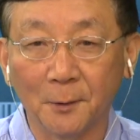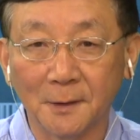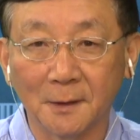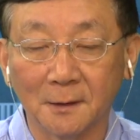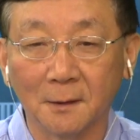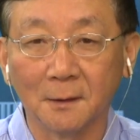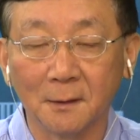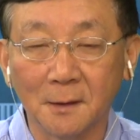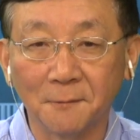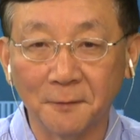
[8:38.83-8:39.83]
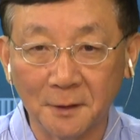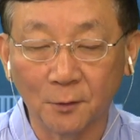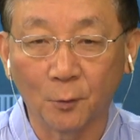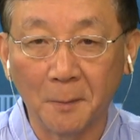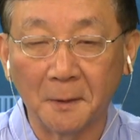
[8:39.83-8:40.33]
我这个政府机
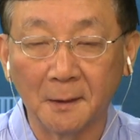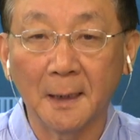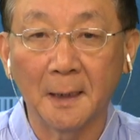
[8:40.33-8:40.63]
构关门